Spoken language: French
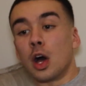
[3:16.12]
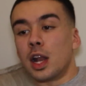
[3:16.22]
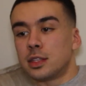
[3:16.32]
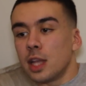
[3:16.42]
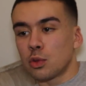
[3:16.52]

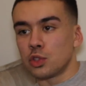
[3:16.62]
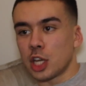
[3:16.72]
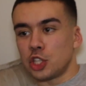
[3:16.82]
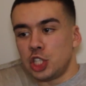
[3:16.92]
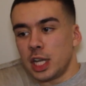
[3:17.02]
la tête, on
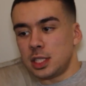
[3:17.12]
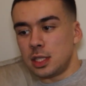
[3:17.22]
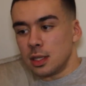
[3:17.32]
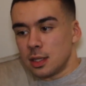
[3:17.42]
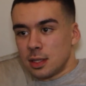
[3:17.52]
dirait Gigi
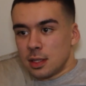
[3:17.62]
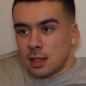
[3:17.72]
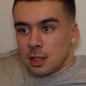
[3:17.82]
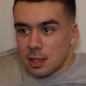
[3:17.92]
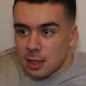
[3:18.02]

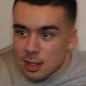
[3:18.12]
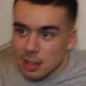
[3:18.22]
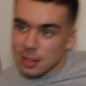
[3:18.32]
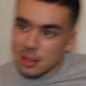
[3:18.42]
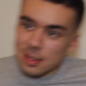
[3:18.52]
Ah,
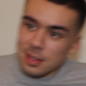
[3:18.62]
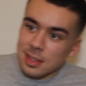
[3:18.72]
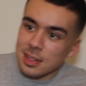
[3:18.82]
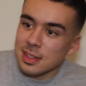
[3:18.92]
merci,